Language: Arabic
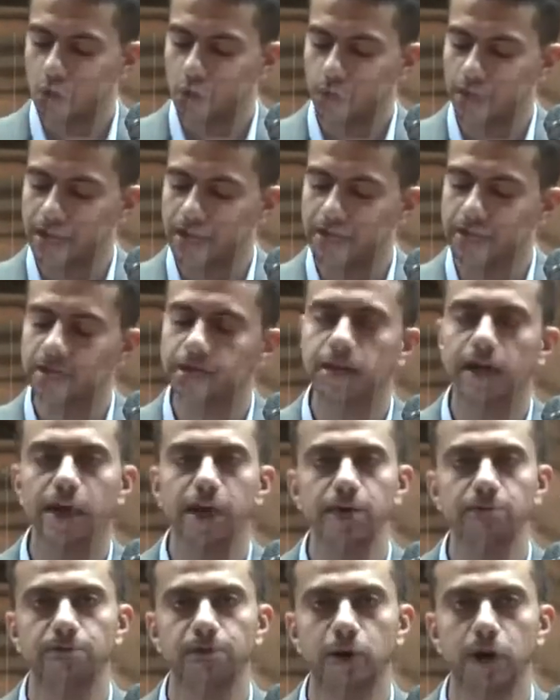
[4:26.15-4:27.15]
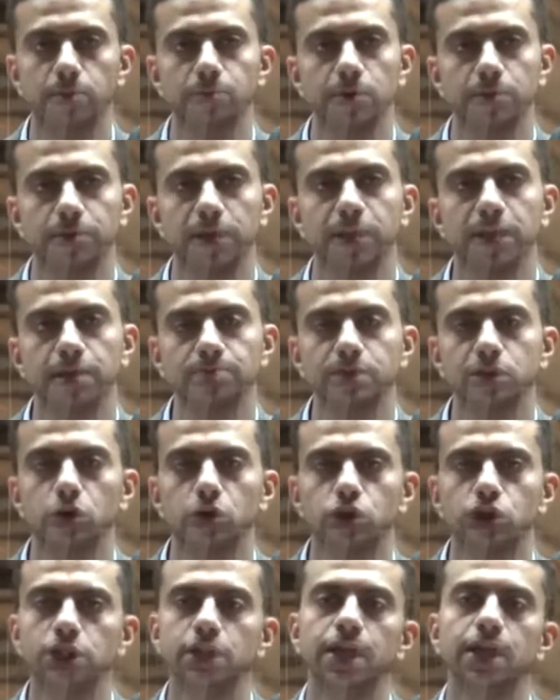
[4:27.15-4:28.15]
ولكن الغريب في القبضه بتاعت
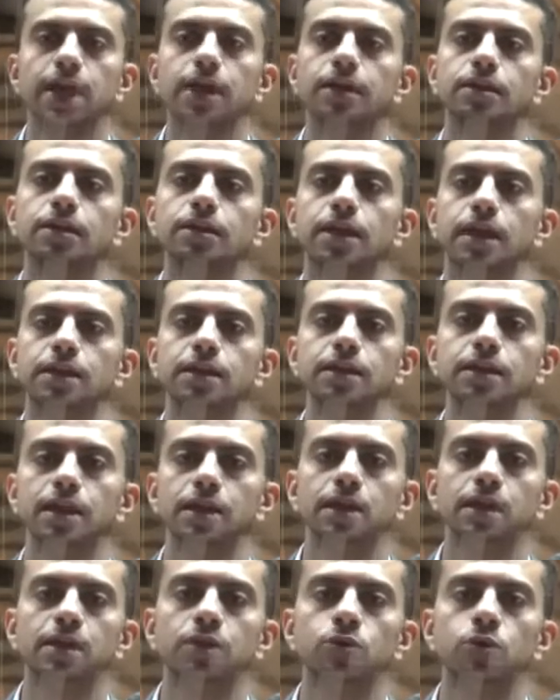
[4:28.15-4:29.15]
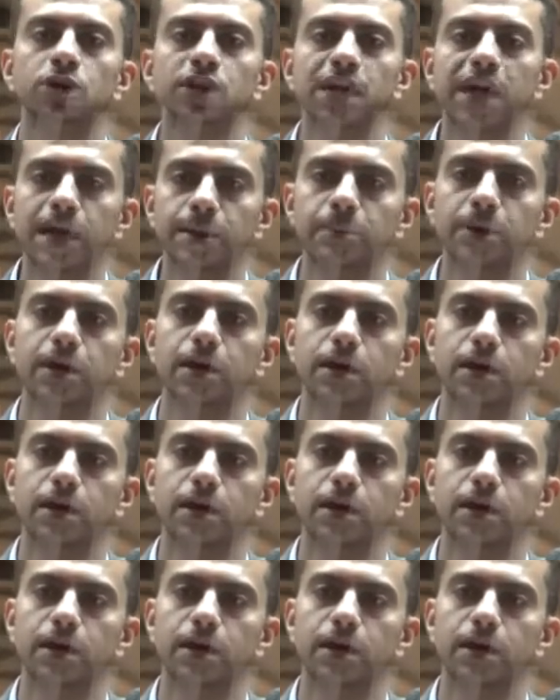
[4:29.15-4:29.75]
25 يناير دي تحديدا انه النيابه